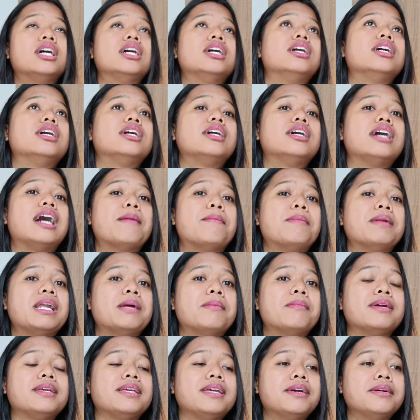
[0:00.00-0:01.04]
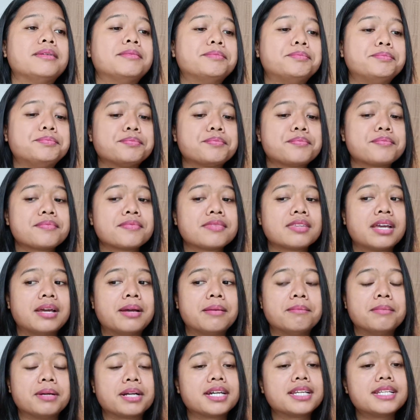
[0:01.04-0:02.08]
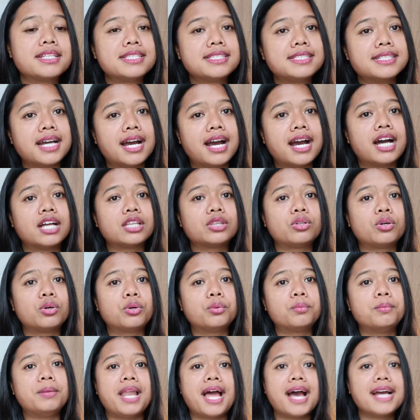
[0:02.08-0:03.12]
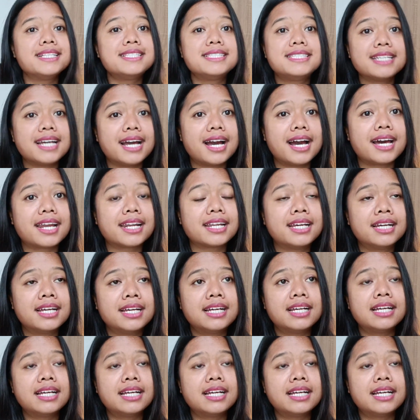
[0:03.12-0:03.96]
uh, apa namanya bekerja atau belajar